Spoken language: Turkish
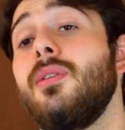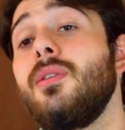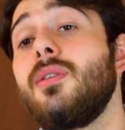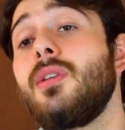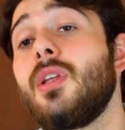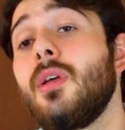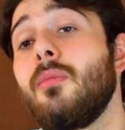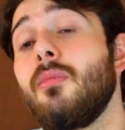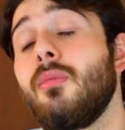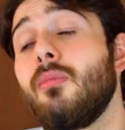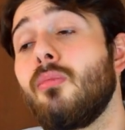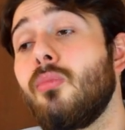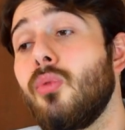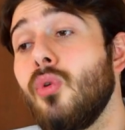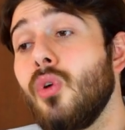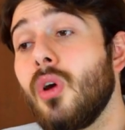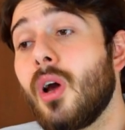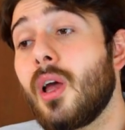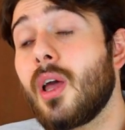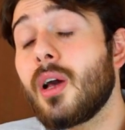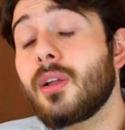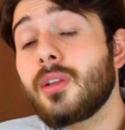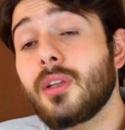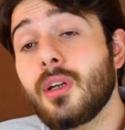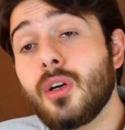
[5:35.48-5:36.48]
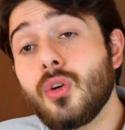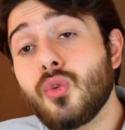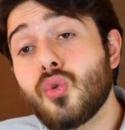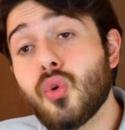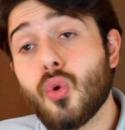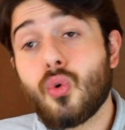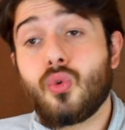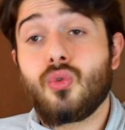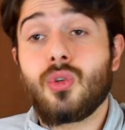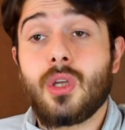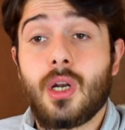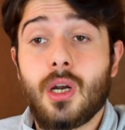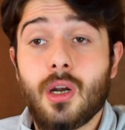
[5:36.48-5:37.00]
sistemin bu ayaklarını
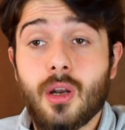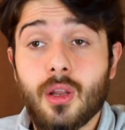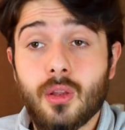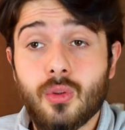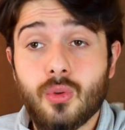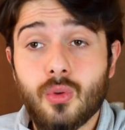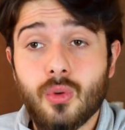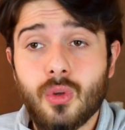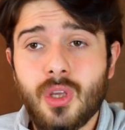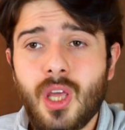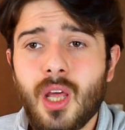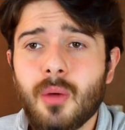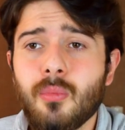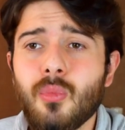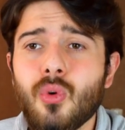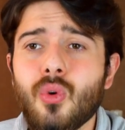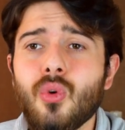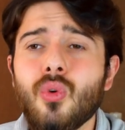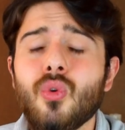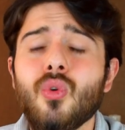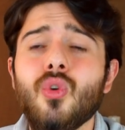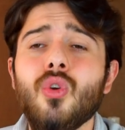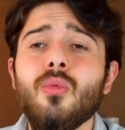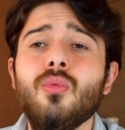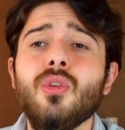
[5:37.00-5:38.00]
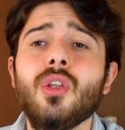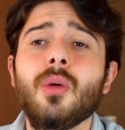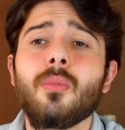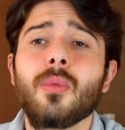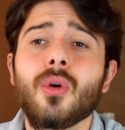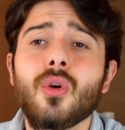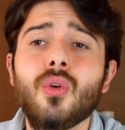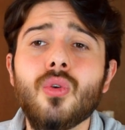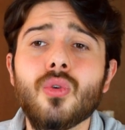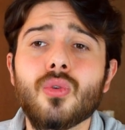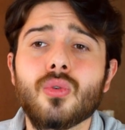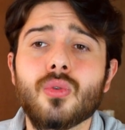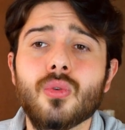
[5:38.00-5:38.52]
çok güzel anlatıyor. Yani bugün günümüzde
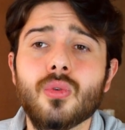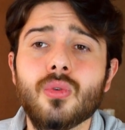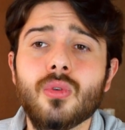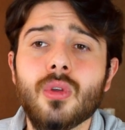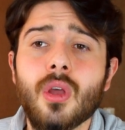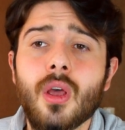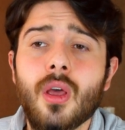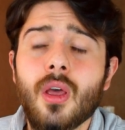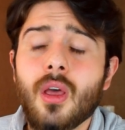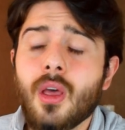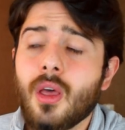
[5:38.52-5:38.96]
bakıyorsunuz.